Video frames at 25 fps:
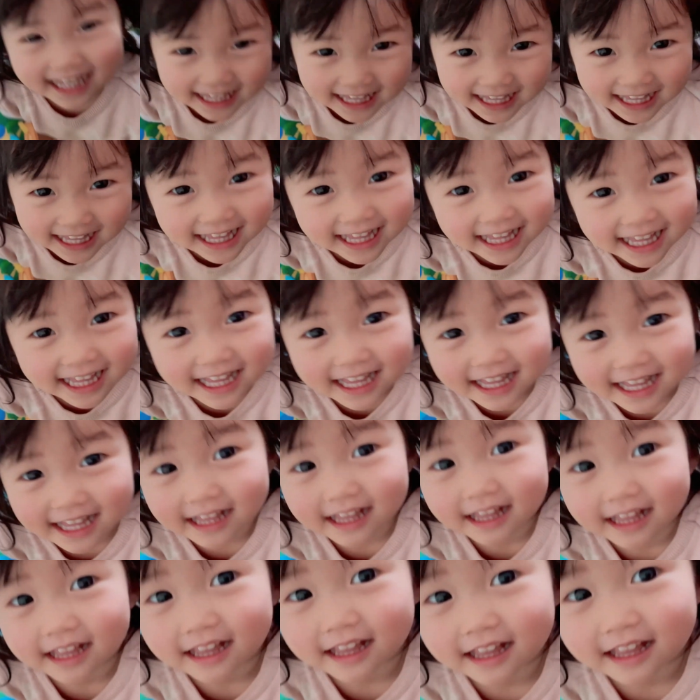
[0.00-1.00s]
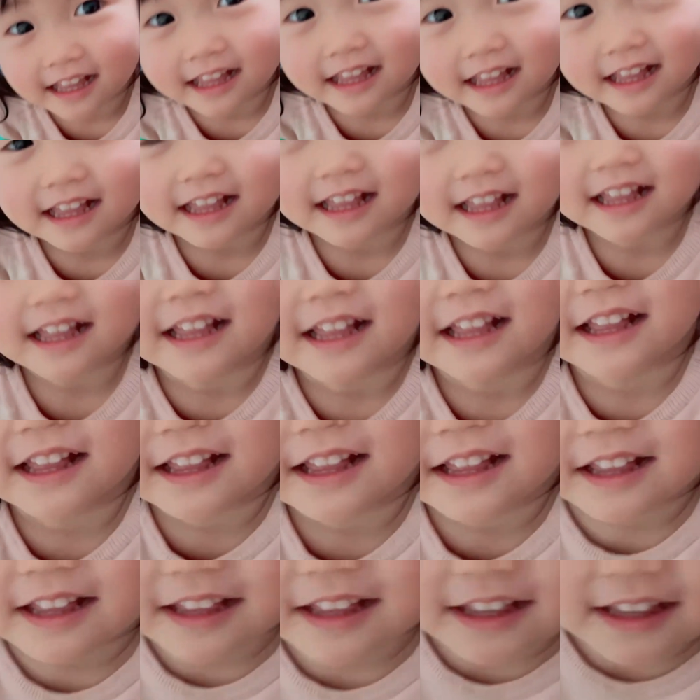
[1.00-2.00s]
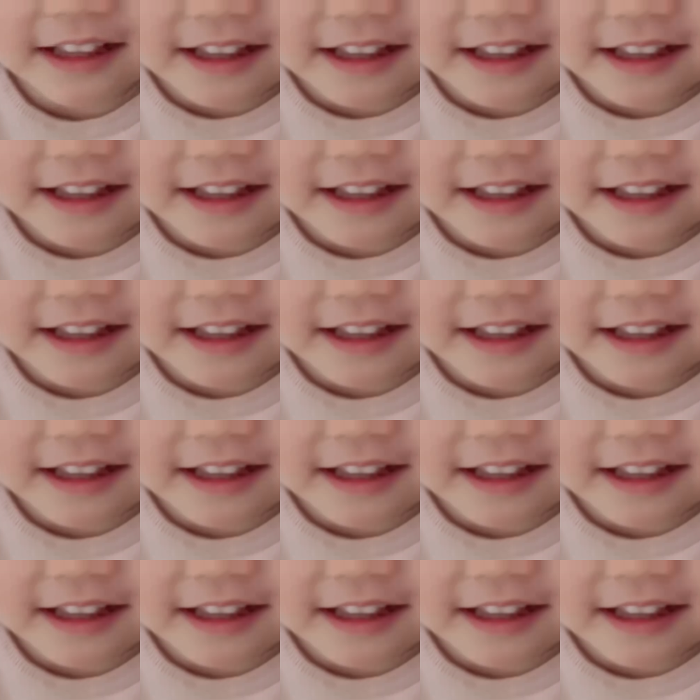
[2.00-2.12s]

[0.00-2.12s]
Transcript: 他不能擦油油啊！我看看上面